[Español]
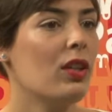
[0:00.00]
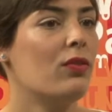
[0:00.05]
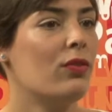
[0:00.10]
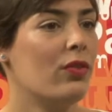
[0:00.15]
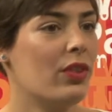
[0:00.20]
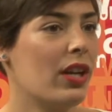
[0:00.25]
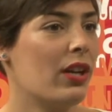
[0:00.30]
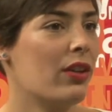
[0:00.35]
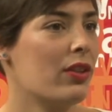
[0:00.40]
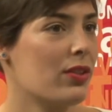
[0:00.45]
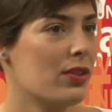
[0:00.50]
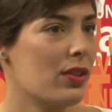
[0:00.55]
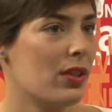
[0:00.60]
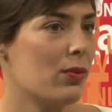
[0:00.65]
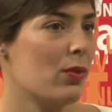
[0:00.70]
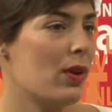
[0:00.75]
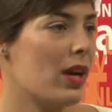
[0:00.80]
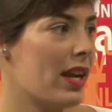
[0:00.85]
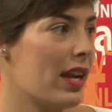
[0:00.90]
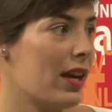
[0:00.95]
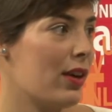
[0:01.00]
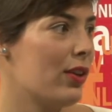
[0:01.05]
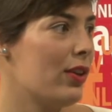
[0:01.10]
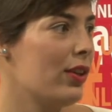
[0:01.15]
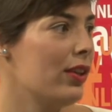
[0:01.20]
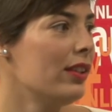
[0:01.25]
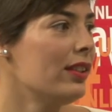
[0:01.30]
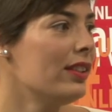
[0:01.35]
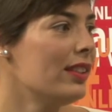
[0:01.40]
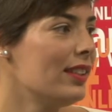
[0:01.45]
Fui a conocer un
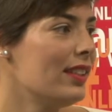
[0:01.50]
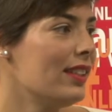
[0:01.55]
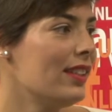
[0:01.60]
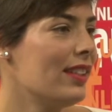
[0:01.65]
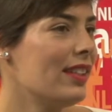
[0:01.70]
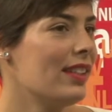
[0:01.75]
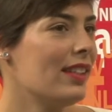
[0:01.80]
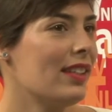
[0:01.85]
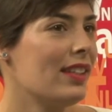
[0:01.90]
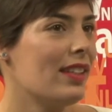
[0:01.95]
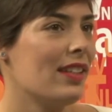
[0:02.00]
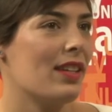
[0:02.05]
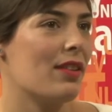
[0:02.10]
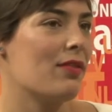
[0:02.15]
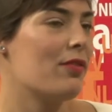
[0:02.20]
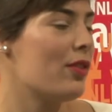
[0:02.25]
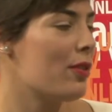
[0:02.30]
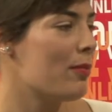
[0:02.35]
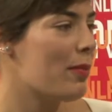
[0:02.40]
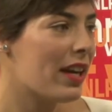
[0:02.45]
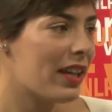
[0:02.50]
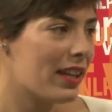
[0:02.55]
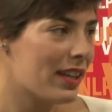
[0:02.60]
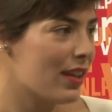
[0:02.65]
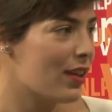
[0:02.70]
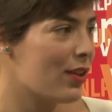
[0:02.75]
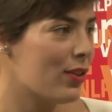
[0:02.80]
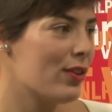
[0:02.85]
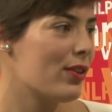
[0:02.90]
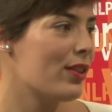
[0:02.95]
caracol, fue
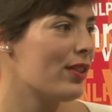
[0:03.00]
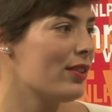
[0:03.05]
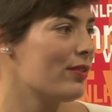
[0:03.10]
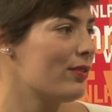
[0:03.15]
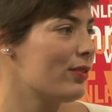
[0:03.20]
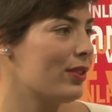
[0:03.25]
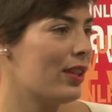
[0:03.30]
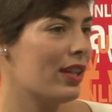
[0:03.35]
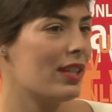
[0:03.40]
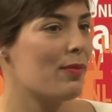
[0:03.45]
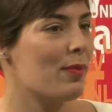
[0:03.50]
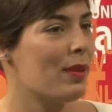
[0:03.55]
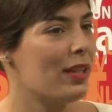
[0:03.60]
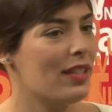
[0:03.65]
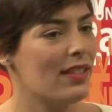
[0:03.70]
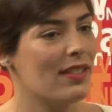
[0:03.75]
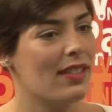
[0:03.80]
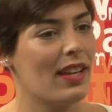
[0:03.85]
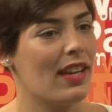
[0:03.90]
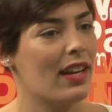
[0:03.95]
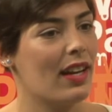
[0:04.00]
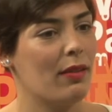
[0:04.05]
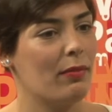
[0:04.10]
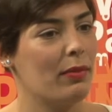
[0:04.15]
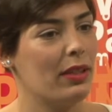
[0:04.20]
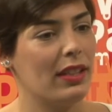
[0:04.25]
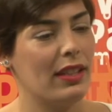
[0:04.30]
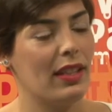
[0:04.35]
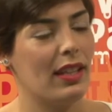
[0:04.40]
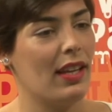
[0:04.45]
mágico, fue una experiencia
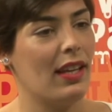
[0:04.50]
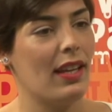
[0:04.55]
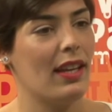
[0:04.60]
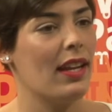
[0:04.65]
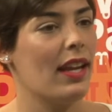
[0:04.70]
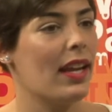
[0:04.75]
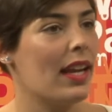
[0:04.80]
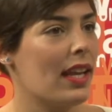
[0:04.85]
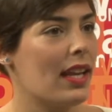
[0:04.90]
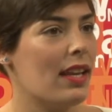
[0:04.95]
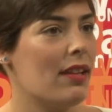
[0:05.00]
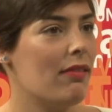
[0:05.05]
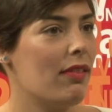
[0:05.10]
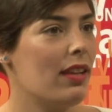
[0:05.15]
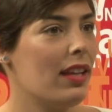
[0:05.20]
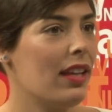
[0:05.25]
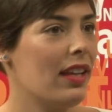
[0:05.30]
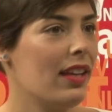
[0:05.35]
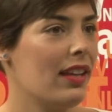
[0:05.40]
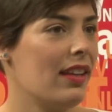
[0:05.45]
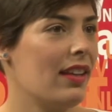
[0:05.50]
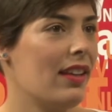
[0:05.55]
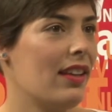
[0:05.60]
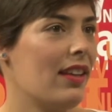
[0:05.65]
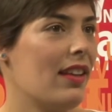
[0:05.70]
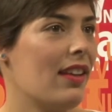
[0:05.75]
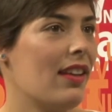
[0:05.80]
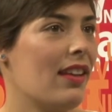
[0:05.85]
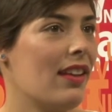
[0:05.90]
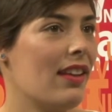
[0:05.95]
realmente increíble.
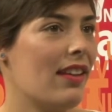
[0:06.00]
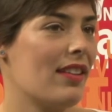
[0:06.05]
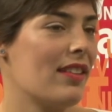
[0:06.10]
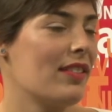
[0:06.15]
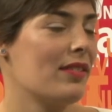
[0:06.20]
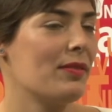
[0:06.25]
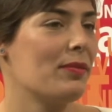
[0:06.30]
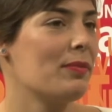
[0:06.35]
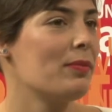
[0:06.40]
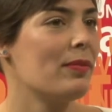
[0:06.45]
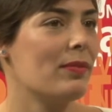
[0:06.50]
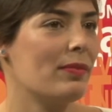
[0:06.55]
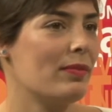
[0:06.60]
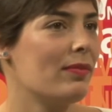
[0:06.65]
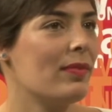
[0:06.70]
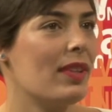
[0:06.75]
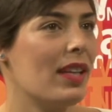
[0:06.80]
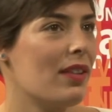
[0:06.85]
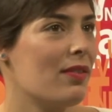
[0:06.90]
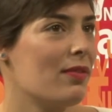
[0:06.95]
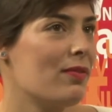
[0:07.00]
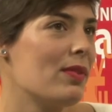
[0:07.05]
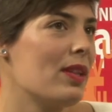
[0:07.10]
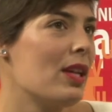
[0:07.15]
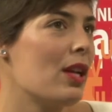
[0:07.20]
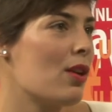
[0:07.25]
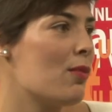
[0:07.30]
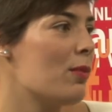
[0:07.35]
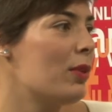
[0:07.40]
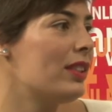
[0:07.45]
Eh,
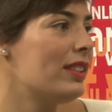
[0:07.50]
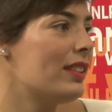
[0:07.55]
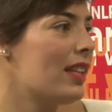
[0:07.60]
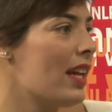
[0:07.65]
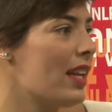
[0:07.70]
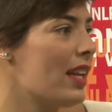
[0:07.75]
es, como estar